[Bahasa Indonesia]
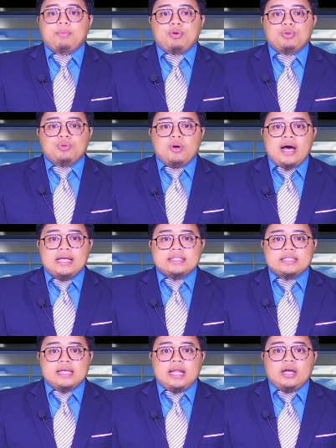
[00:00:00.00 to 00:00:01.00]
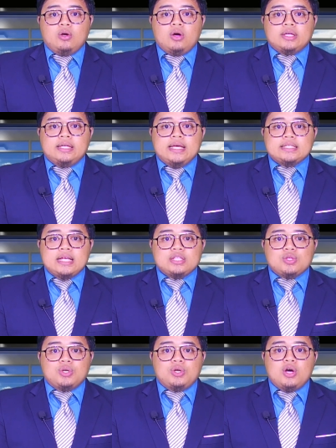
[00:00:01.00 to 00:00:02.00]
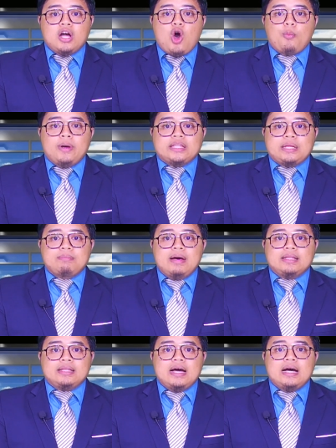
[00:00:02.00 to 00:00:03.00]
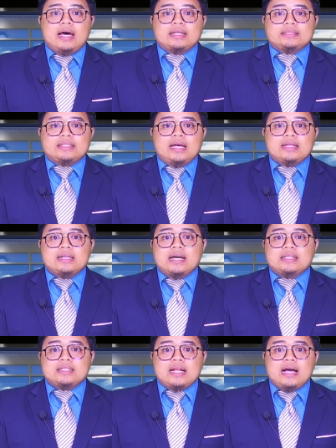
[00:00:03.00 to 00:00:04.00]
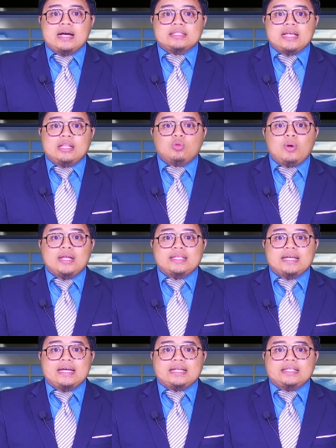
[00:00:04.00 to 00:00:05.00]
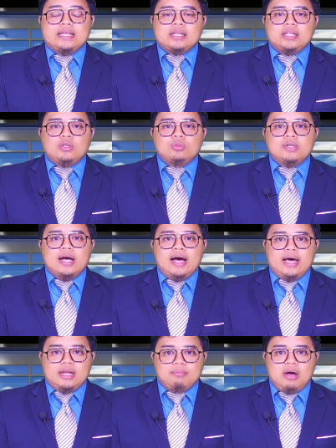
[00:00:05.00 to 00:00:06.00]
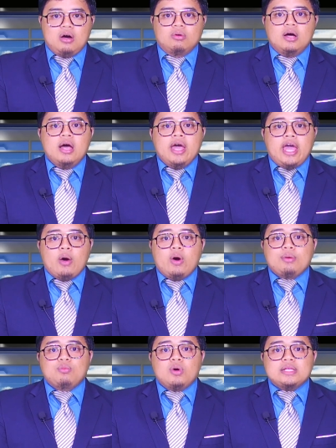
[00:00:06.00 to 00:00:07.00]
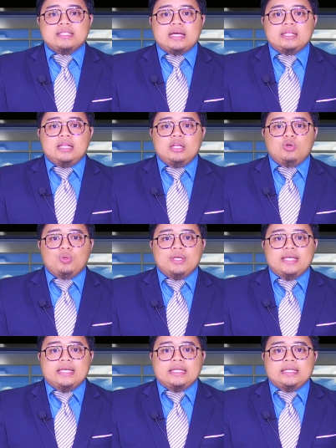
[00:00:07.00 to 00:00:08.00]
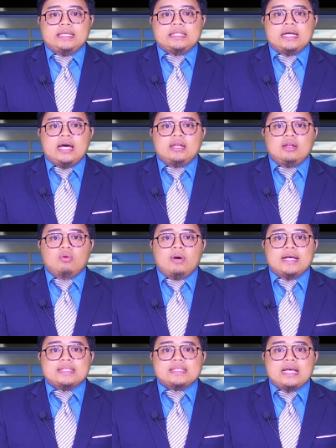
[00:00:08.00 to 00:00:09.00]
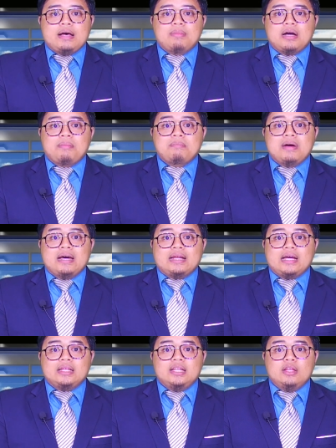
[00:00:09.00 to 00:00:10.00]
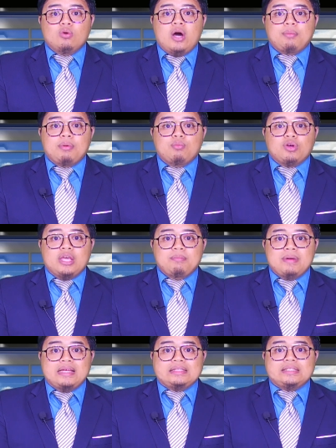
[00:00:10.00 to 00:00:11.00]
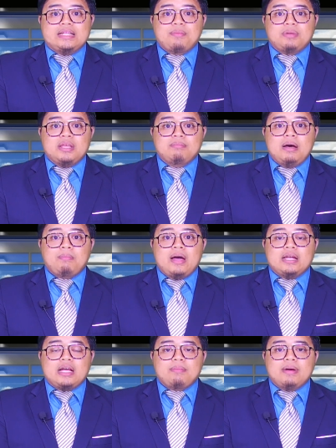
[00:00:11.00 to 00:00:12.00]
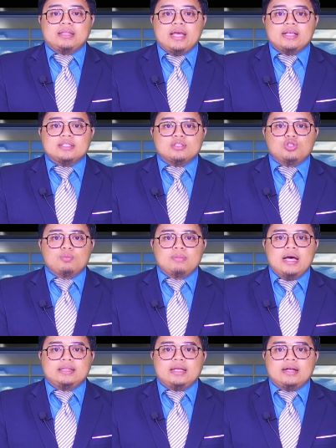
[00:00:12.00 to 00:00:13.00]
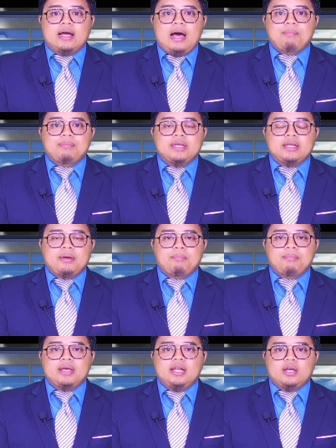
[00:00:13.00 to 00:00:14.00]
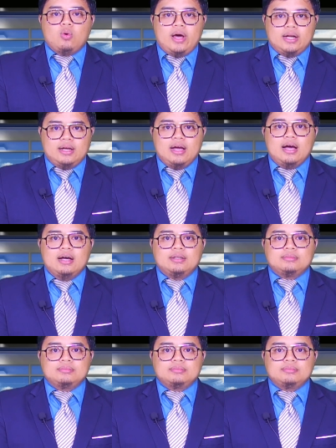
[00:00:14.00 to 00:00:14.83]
di Pedukuhan Silegok, Desa Sodong, Kabupaten Batang resah dengan serangan satwa liar yang diduga harimau. Hewan buas yang dilindungi ini dengan leluasa mengembara di lingkungan pemukiman dan menyebabkan kematian sejumlah ternak kambing milik warga.